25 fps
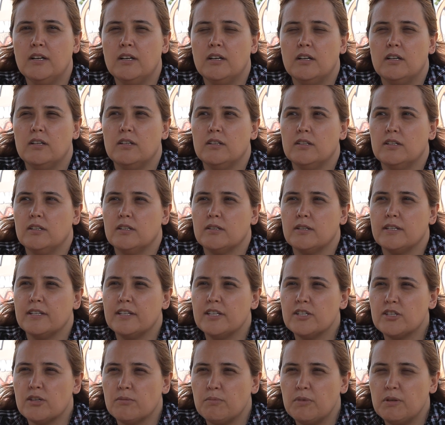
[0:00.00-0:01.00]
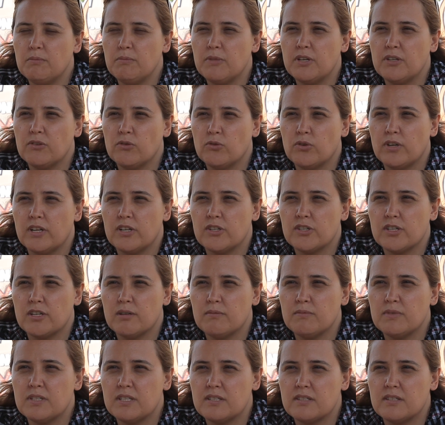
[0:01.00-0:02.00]
E, İngilizce bilmeyen
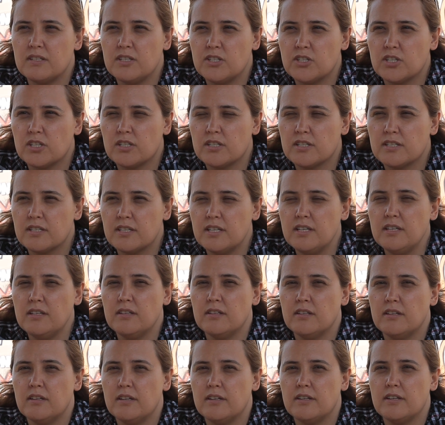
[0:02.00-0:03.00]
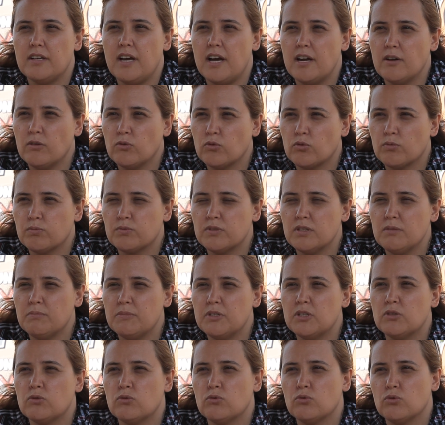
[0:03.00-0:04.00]
öğrencilerimiz için ise e, her grupta
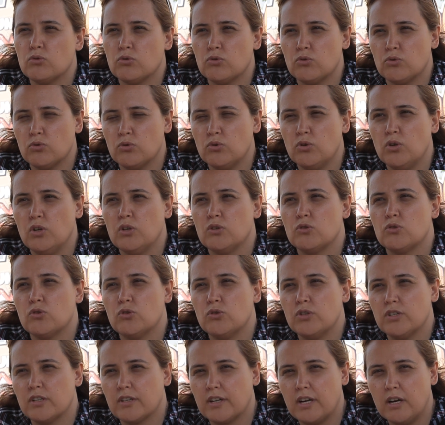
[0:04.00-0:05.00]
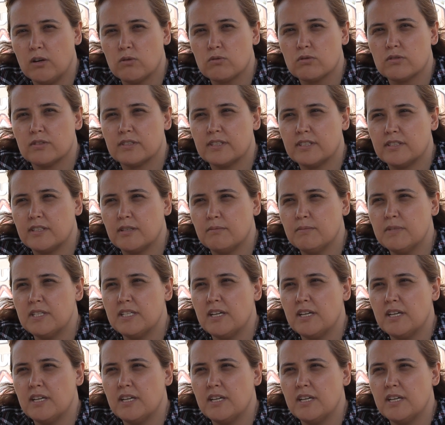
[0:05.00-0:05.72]
bir Türk Junior Counselor dediğimiz